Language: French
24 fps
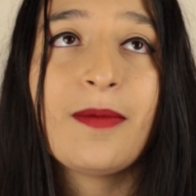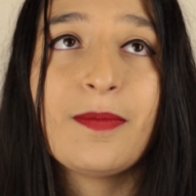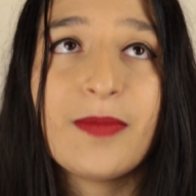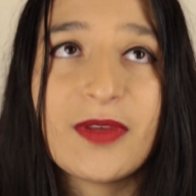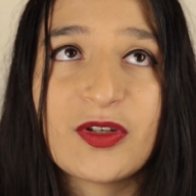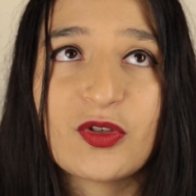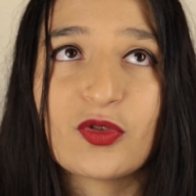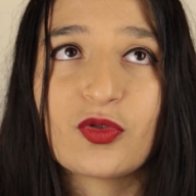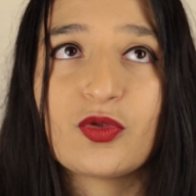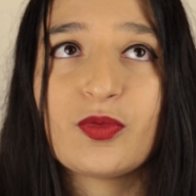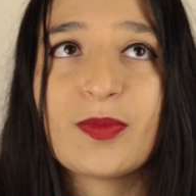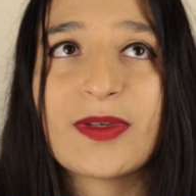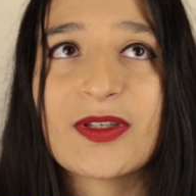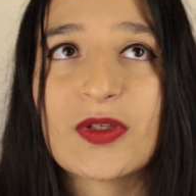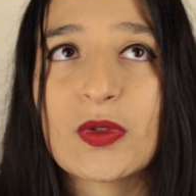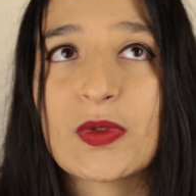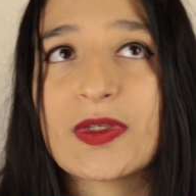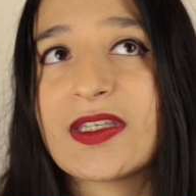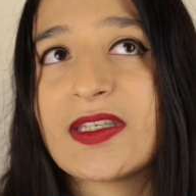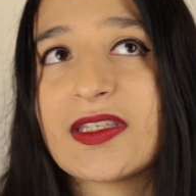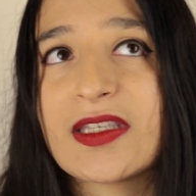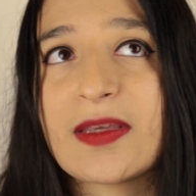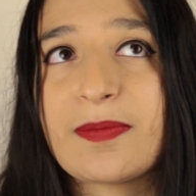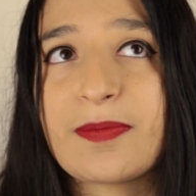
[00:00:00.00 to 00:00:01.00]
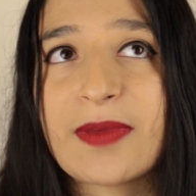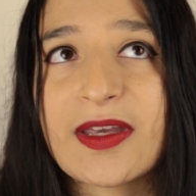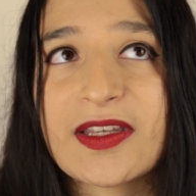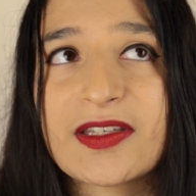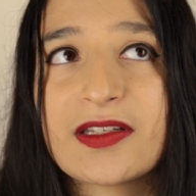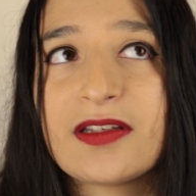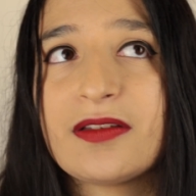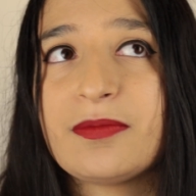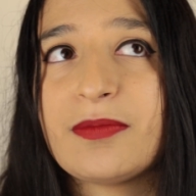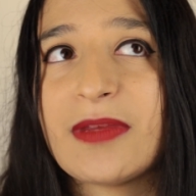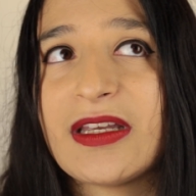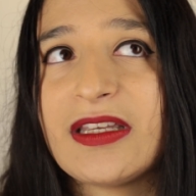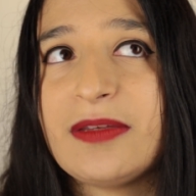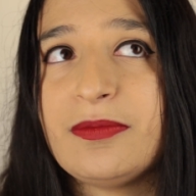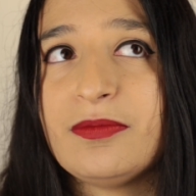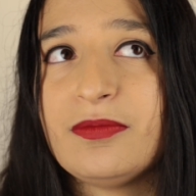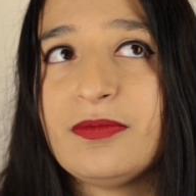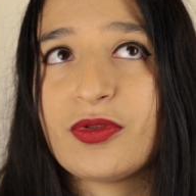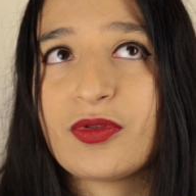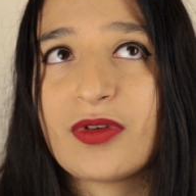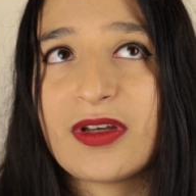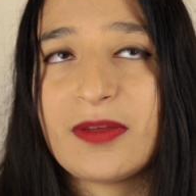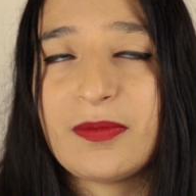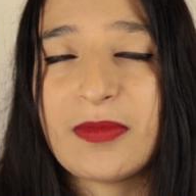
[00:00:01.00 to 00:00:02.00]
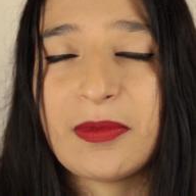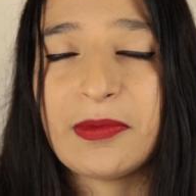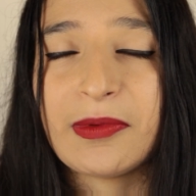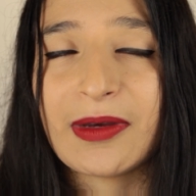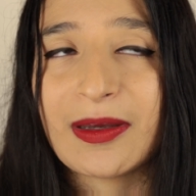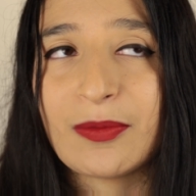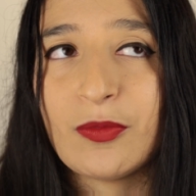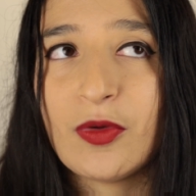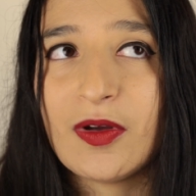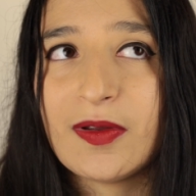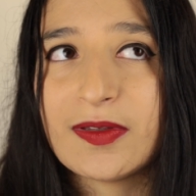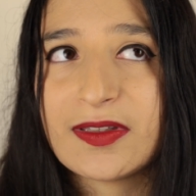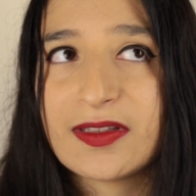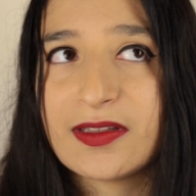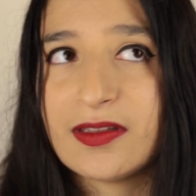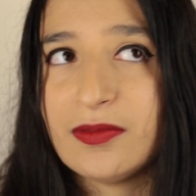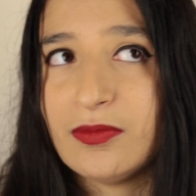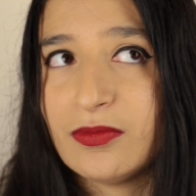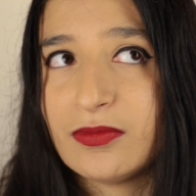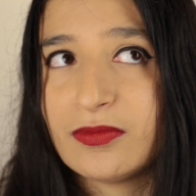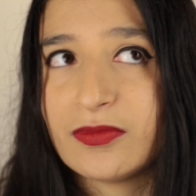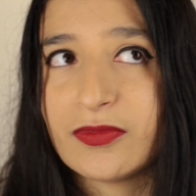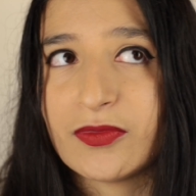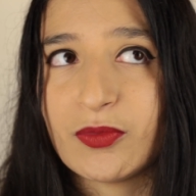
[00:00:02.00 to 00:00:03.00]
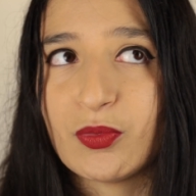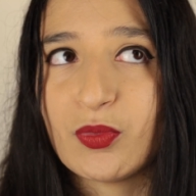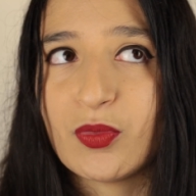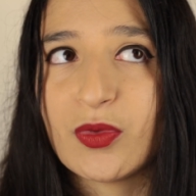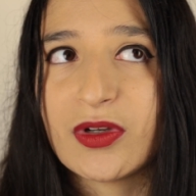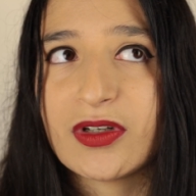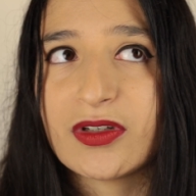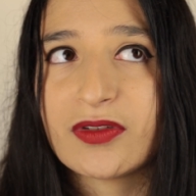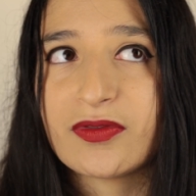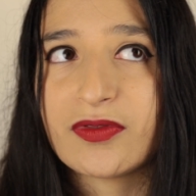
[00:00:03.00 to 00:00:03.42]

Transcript: mais surtout parce que s'ils aiment personne, bah, pourquoi ils m'aimeraient moi si moi,